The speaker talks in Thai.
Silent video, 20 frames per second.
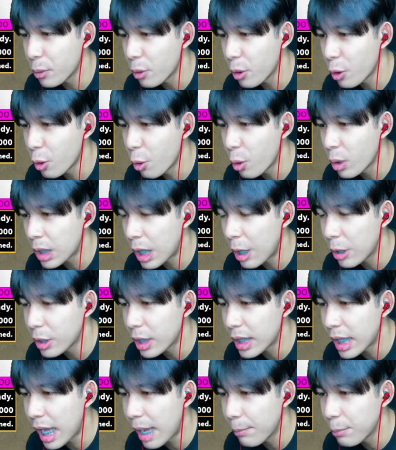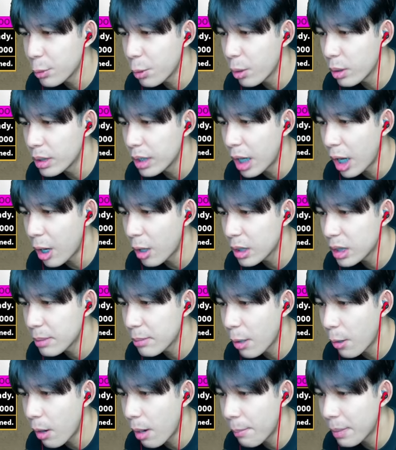โหดเขาหน่อยนะครับทุกคนเดี๋ยวเขาจะบอก
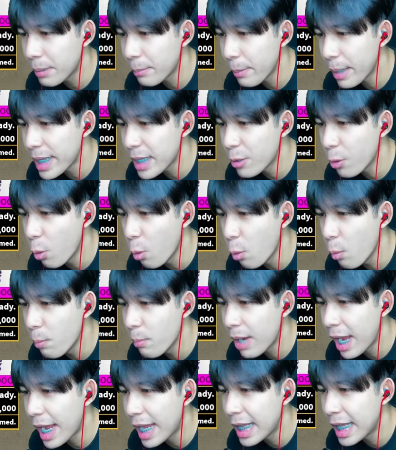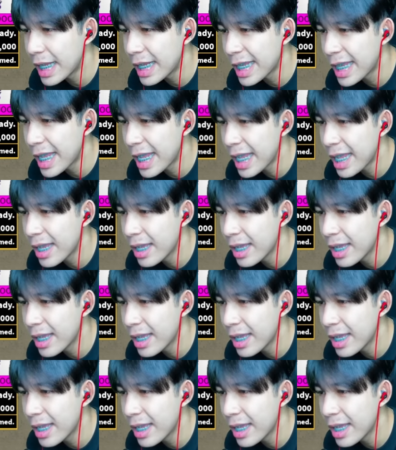ว่ามันไม่คุ้มไงอะไรอย่างนี้